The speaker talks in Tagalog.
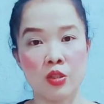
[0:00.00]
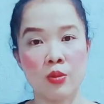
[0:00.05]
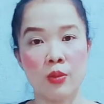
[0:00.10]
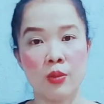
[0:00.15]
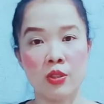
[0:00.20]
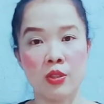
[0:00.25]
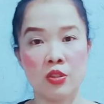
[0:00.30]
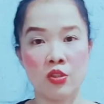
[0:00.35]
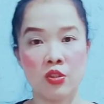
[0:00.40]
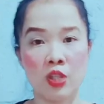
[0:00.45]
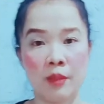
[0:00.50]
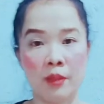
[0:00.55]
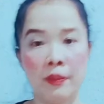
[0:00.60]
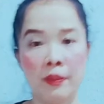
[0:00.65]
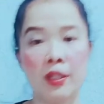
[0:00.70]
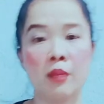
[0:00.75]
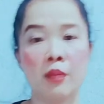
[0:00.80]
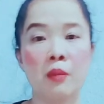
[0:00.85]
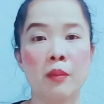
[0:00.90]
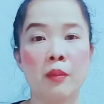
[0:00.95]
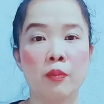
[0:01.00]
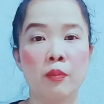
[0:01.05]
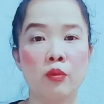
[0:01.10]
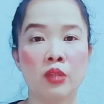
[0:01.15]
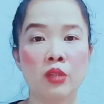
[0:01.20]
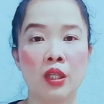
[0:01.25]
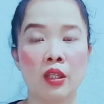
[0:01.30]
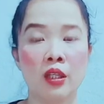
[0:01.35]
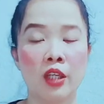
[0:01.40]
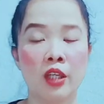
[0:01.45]
so, iti-check pa naman
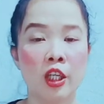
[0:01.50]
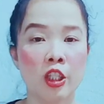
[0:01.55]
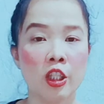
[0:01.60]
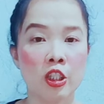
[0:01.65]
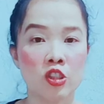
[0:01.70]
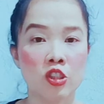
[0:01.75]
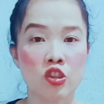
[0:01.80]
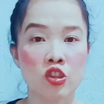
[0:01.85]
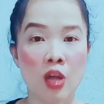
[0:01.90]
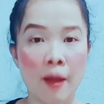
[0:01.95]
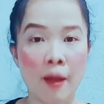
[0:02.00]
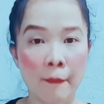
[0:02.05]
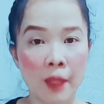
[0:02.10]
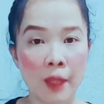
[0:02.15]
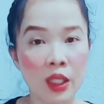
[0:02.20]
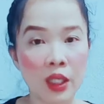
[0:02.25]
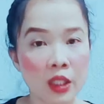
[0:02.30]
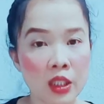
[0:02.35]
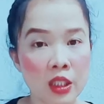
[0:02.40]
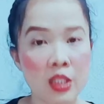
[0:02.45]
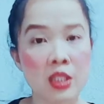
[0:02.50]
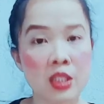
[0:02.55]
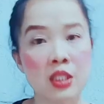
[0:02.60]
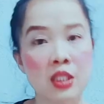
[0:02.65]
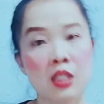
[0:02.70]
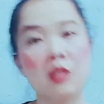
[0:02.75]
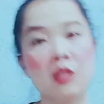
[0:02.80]
po talaga yun ng Japanese,